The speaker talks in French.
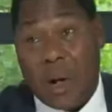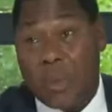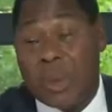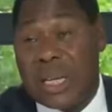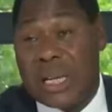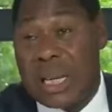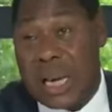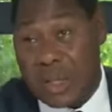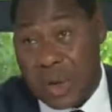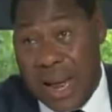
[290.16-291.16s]
la communauté
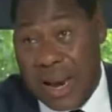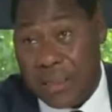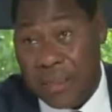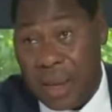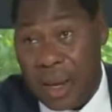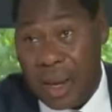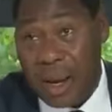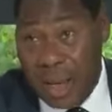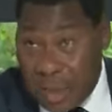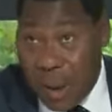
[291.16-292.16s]
internationale
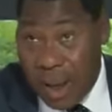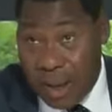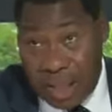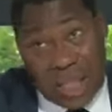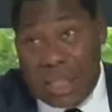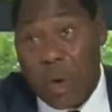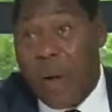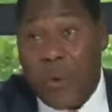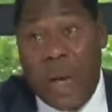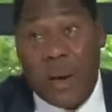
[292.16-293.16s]
n'est-ce pas Et Ceci
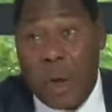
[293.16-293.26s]
doit faire